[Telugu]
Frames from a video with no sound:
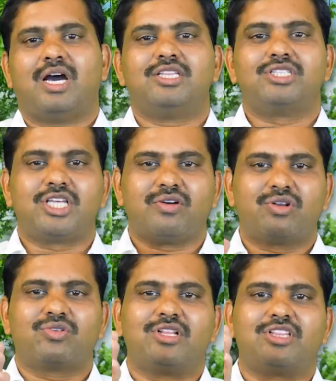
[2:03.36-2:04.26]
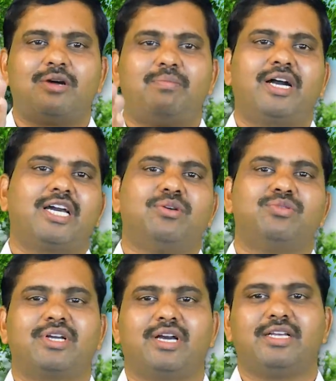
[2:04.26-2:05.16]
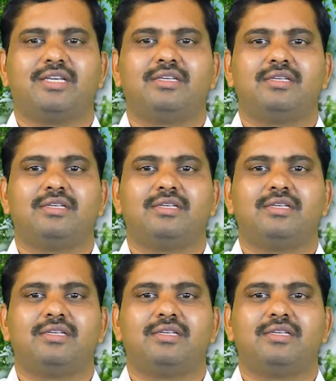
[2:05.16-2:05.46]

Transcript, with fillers: అంతవరకు అంతా బాగానే ఉంది కానీ